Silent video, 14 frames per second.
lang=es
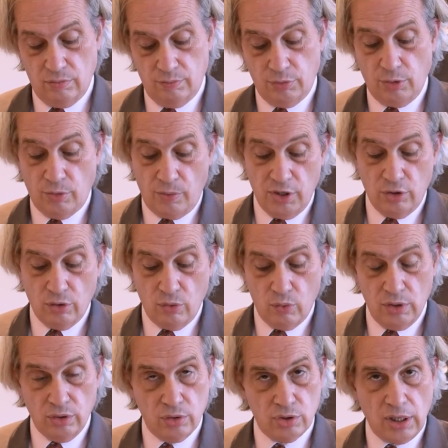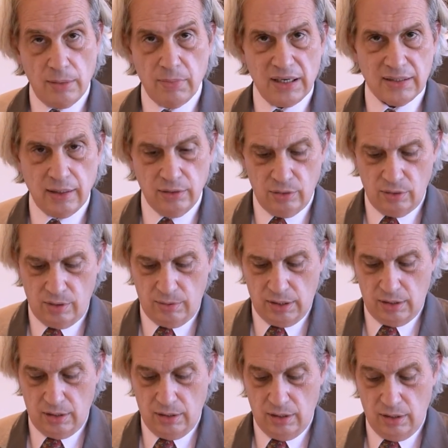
promoviendo encuentros al más alto nivel